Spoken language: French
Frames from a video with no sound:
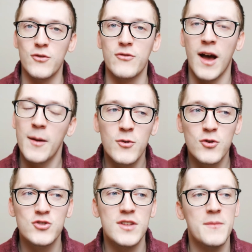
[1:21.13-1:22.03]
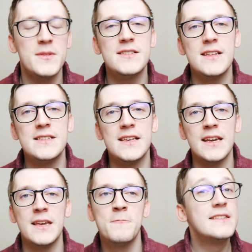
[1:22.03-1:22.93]
il faut vraiment que je termine cette
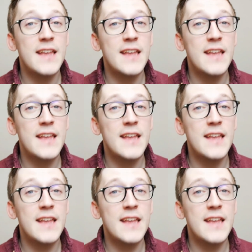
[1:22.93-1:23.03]
série.